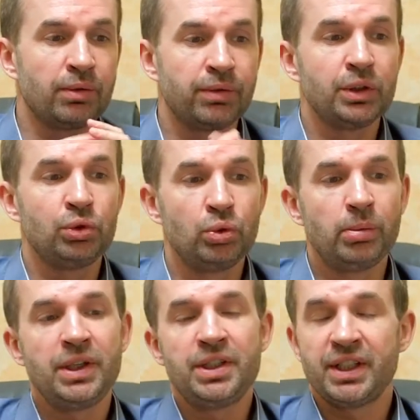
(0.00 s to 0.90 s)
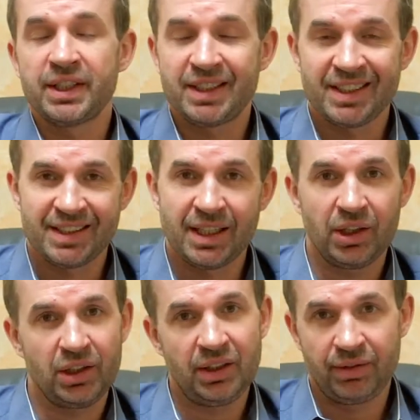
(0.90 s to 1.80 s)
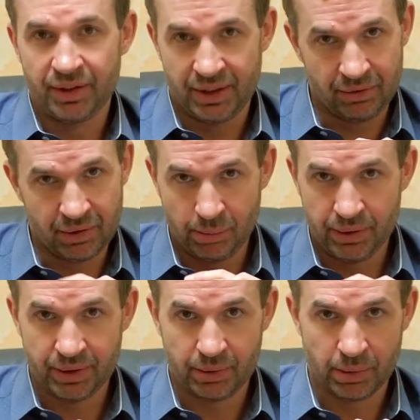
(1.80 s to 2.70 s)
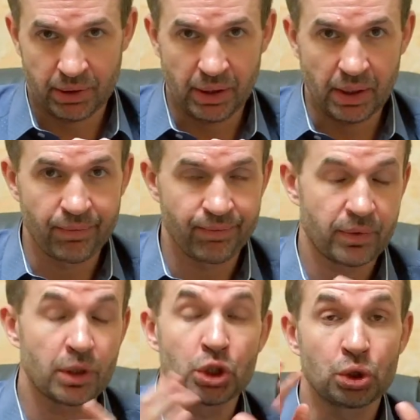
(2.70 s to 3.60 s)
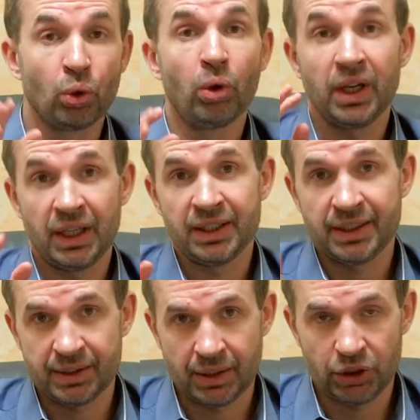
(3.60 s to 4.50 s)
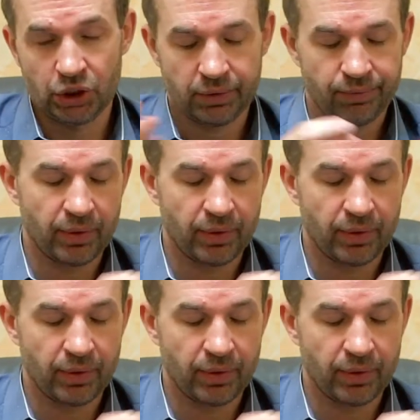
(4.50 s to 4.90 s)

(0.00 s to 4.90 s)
вы думаете о создании эффективной бизнес-модели. Что это значит?